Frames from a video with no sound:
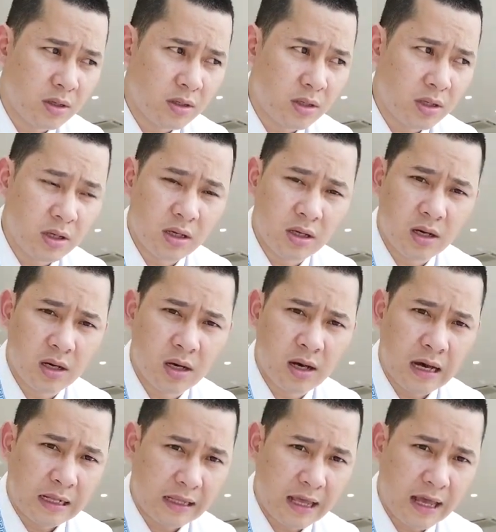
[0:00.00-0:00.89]
thì uh,
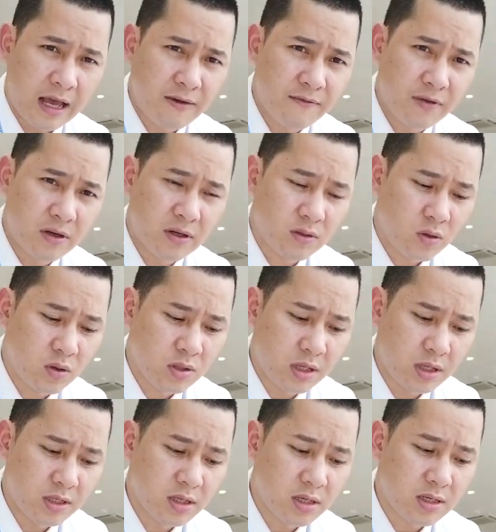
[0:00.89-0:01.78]
hàng tháng vẫn có
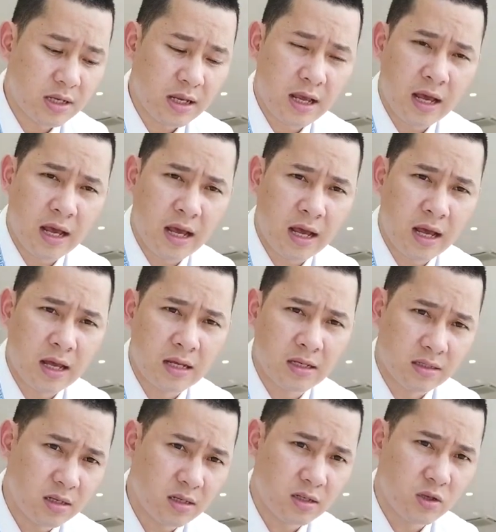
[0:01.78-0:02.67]
thể rớt ra
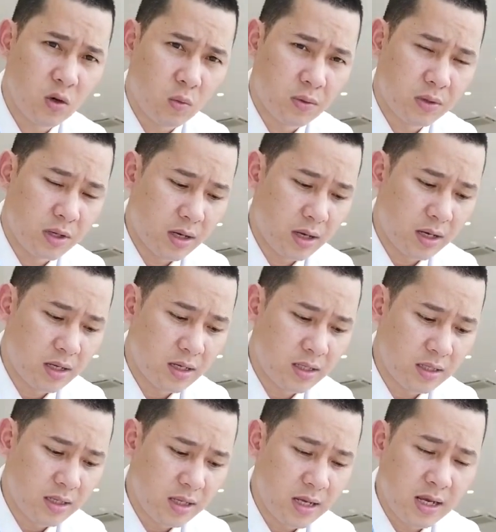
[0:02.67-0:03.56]
rớt dụng những
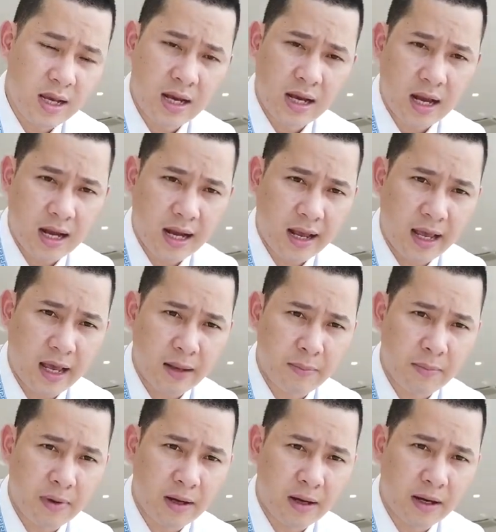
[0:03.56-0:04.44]
cái khách
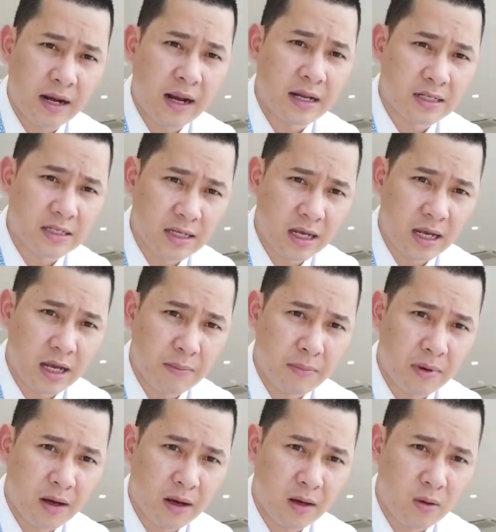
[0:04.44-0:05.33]
hàng mà đã đặt xe
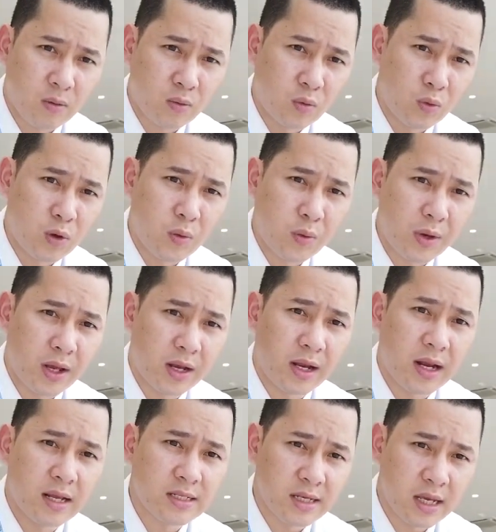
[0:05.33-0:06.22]
mà không đủ điều kiện
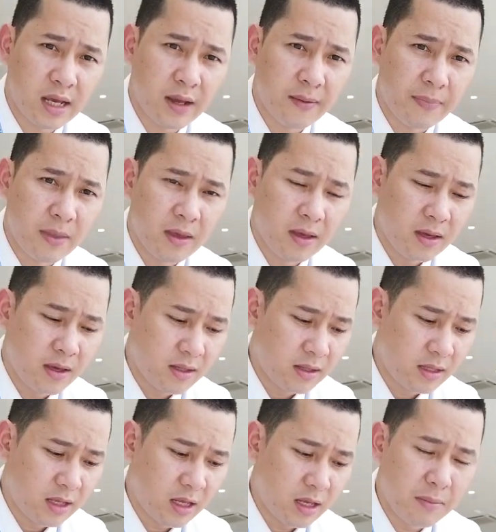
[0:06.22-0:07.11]
để lấy xe
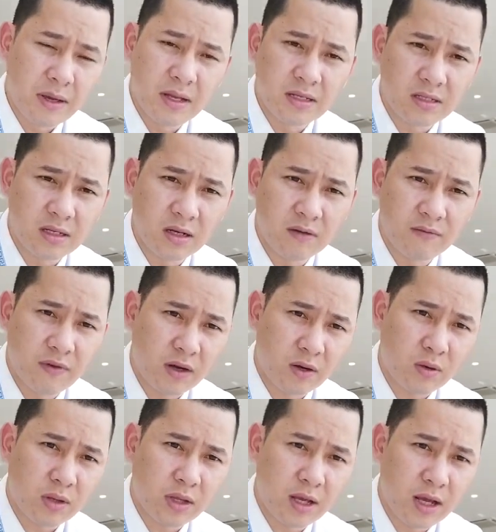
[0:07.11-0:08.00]
thì bên sơn
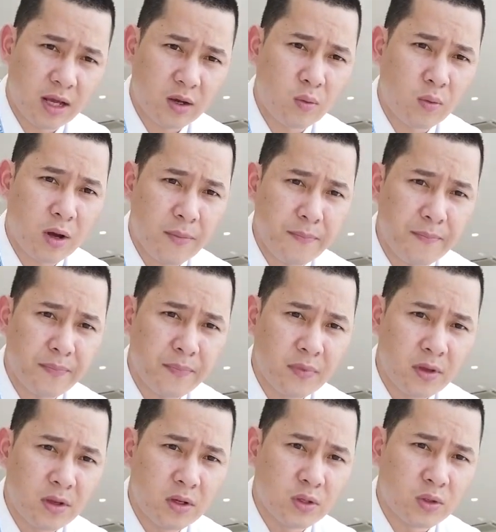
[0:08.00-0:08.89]
vẫn có thể cung cấp
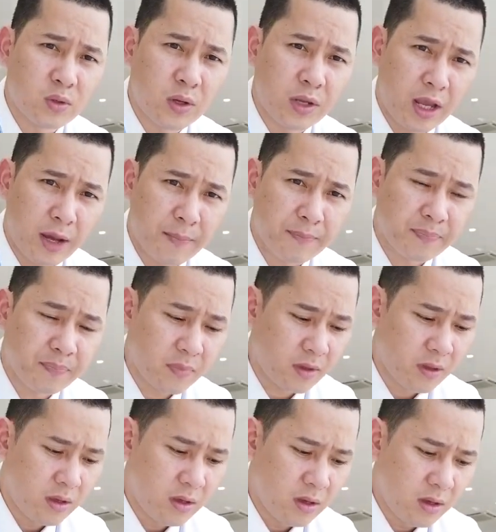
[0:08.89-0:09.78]
cho anh em
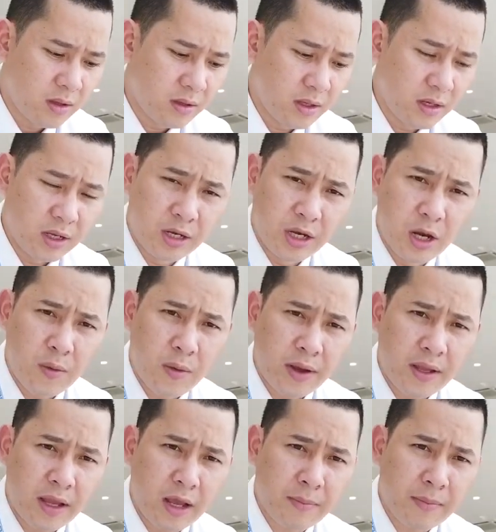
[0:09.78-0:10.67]
thì nếu
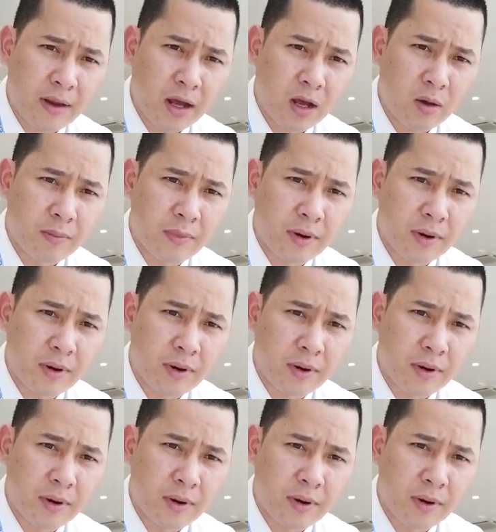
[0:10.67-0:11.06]
anh em nào